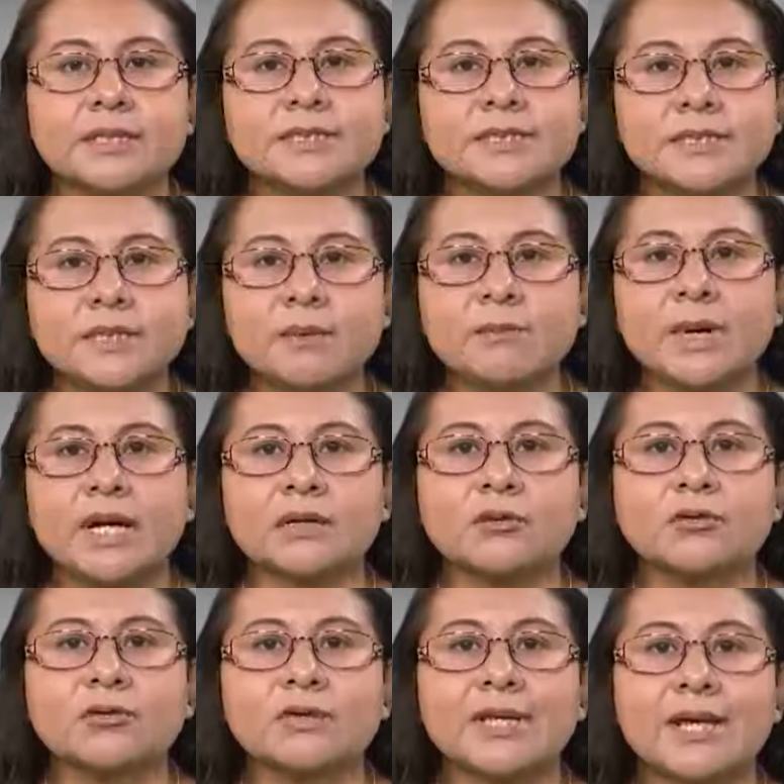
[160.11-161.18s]
Sin
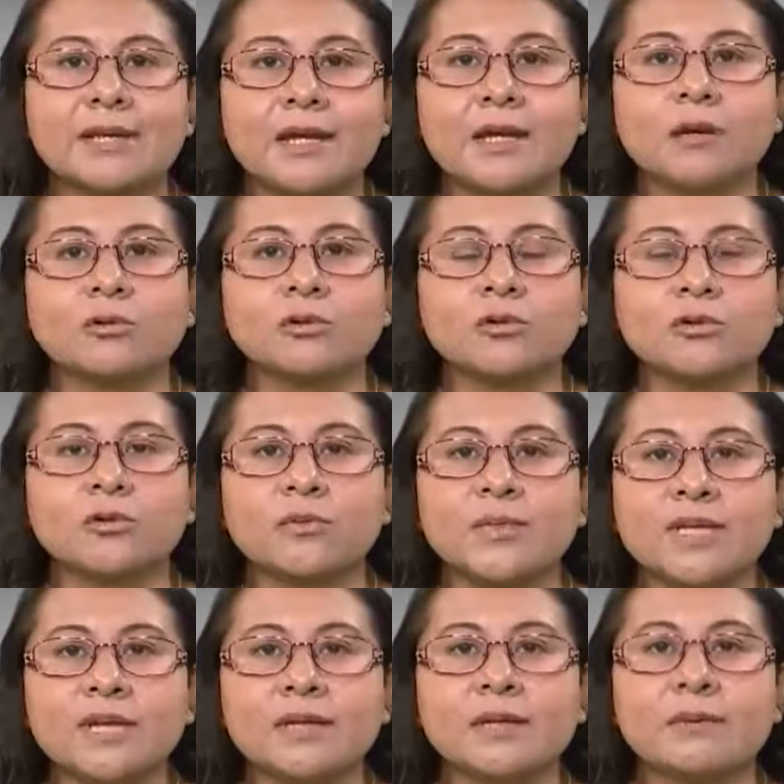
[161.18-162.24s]
embargo, dada la
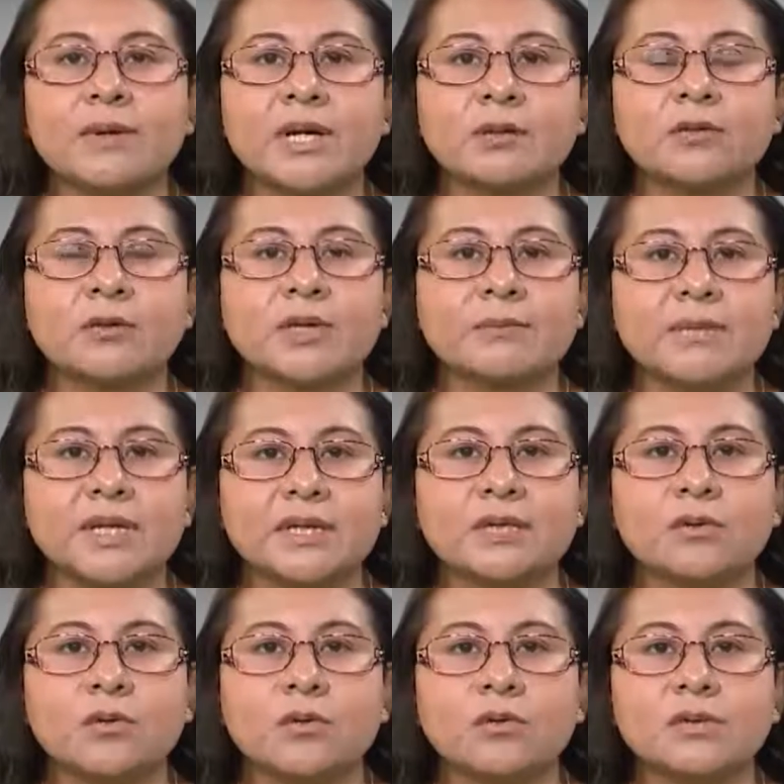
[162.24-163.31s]
autonomía del Banco de
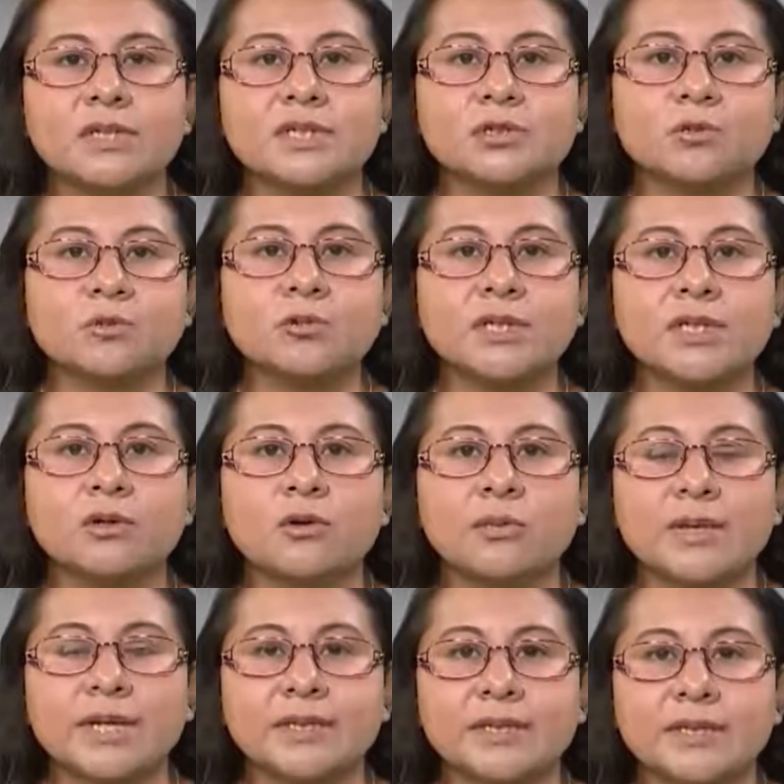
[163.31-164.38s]
México y su único
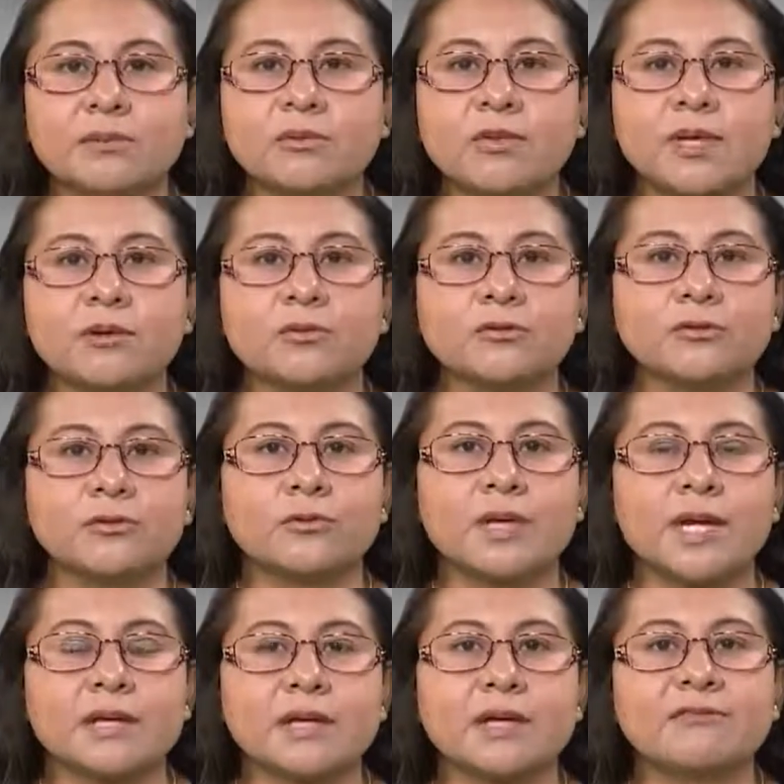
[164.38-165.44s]
objetivo de
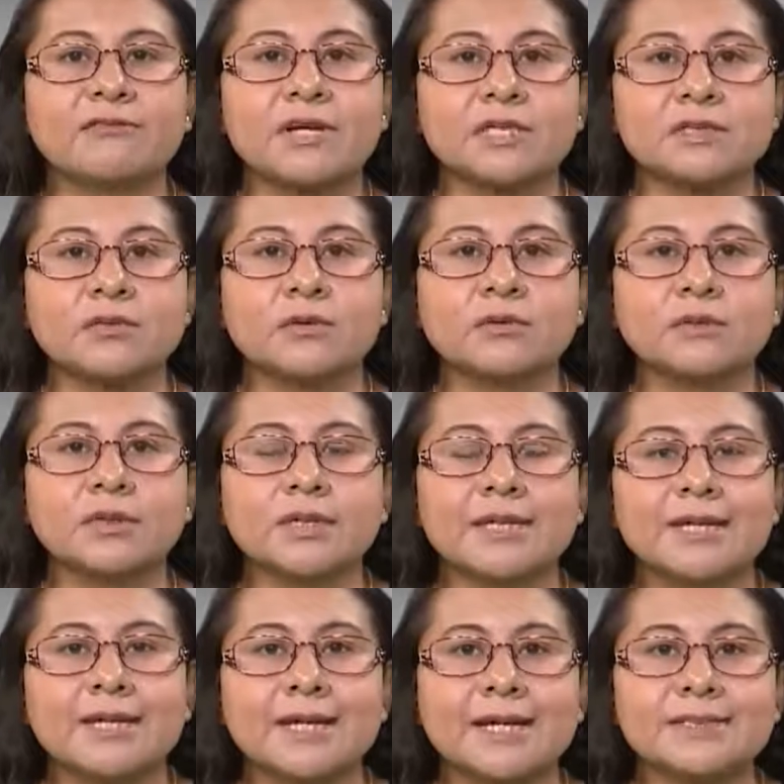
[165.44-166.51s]
controlar la inflación,
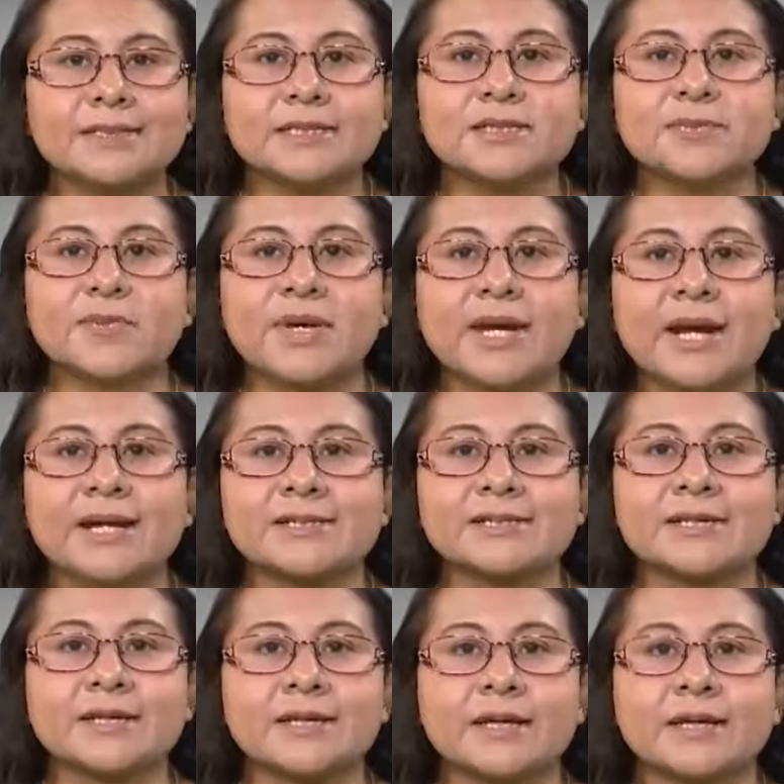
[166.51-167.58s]
es de
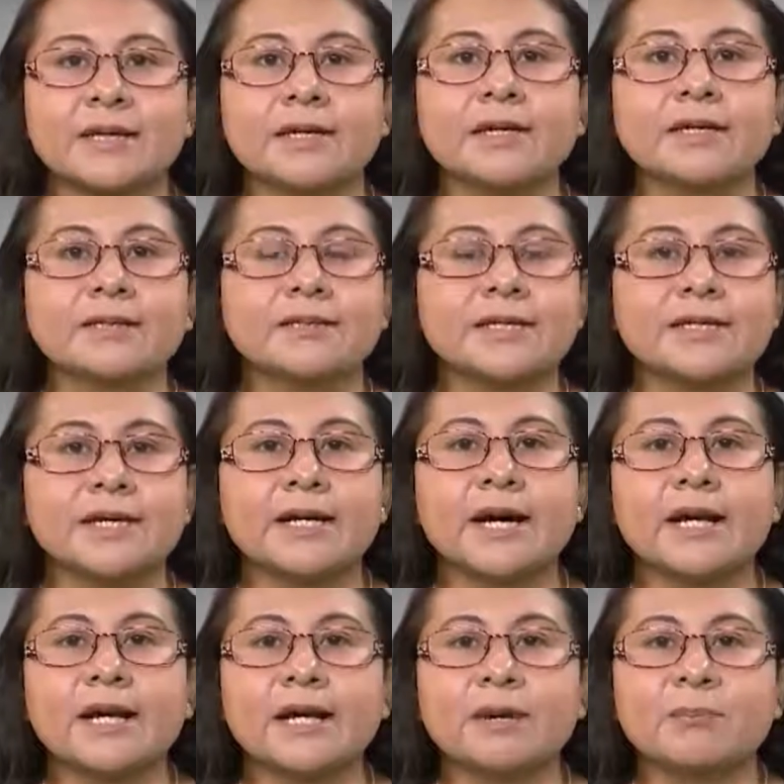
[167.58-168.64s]
esperarse que, de
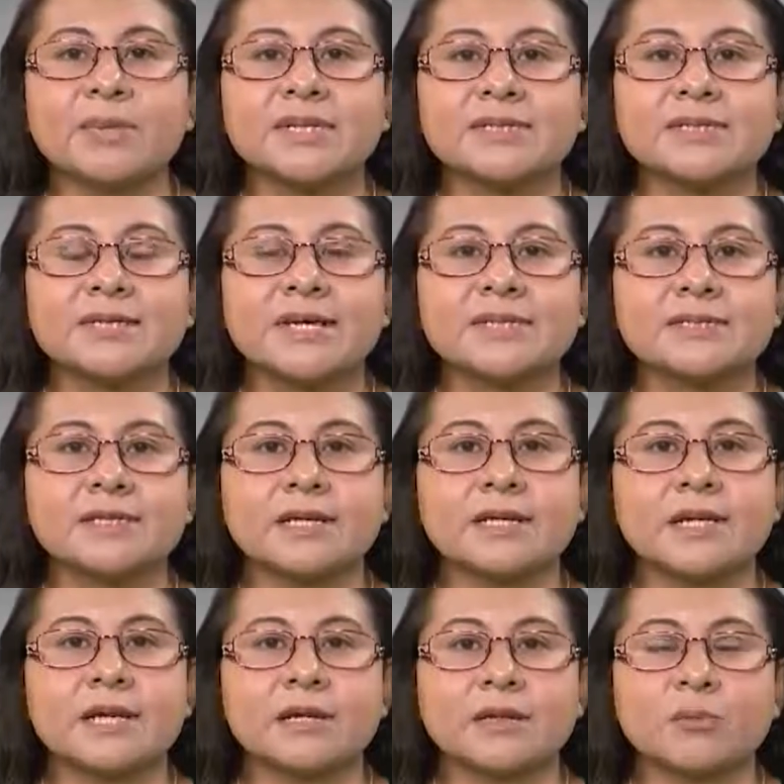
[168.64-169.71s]
llegar a la presidencia
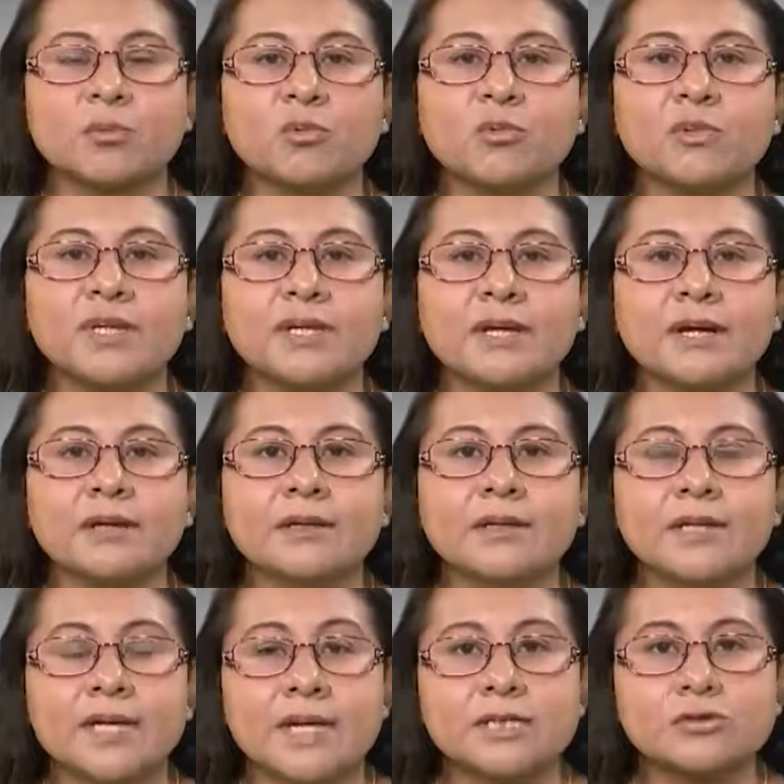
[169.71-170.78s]
de la República,
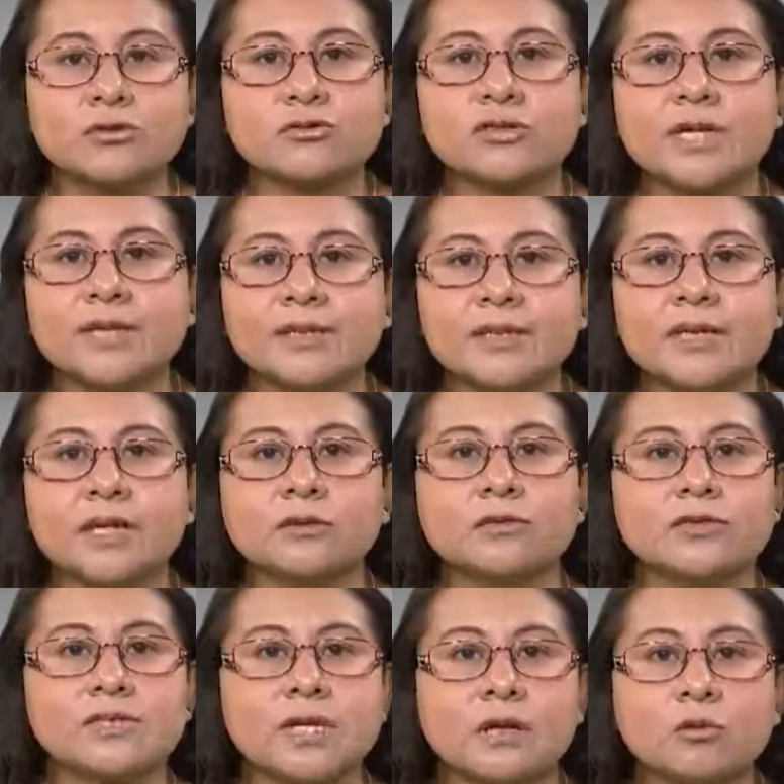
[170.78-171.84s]
estos
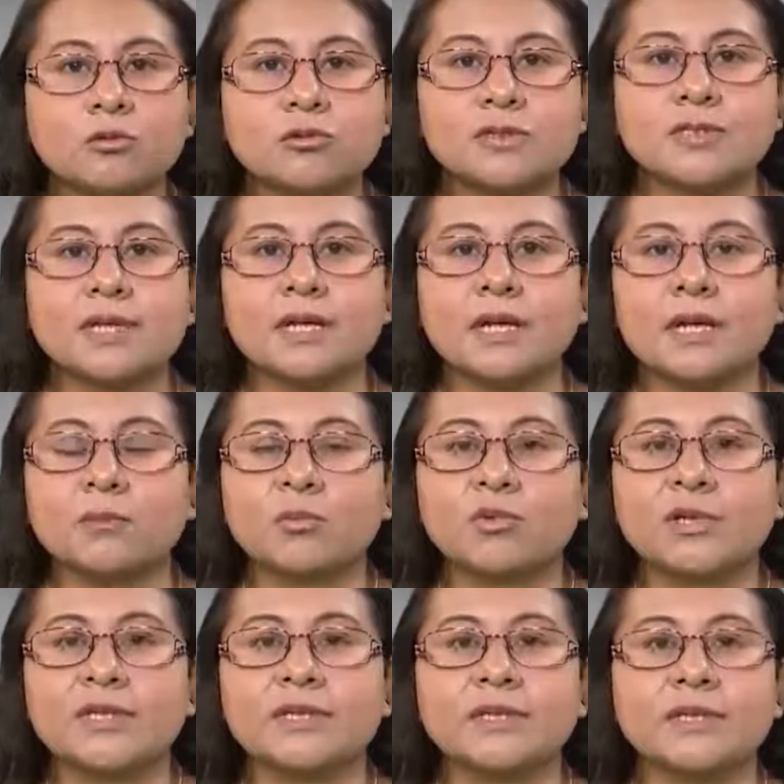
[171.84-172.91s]
candidatos se ajusten a la
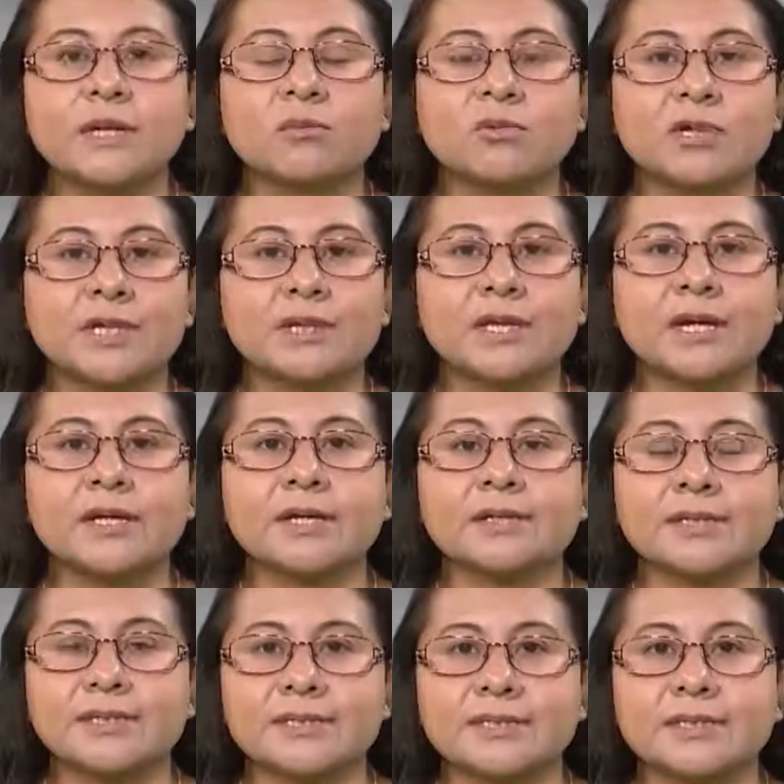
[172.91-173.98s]
política monetaria
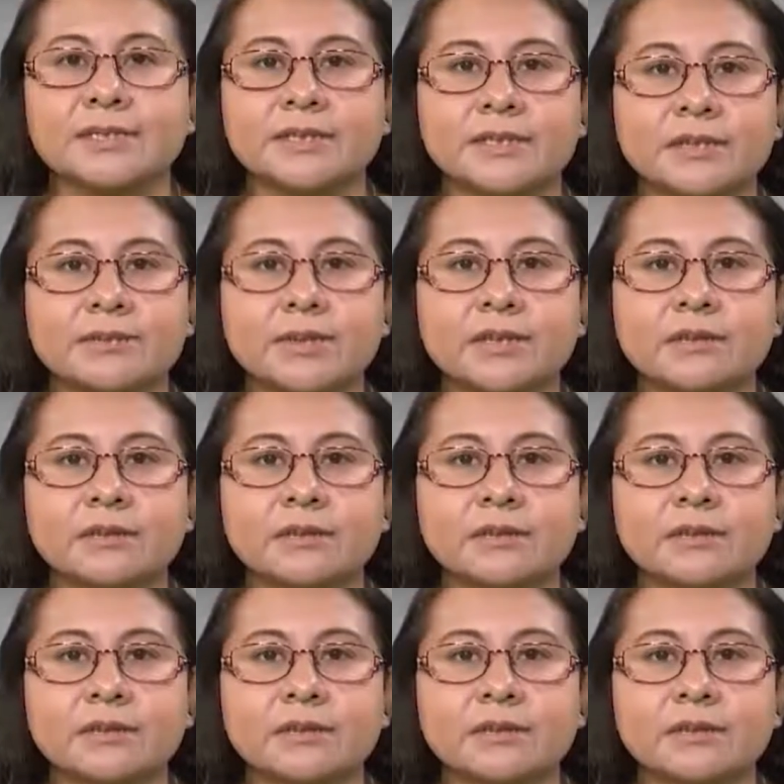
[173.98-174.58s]
restrictiva.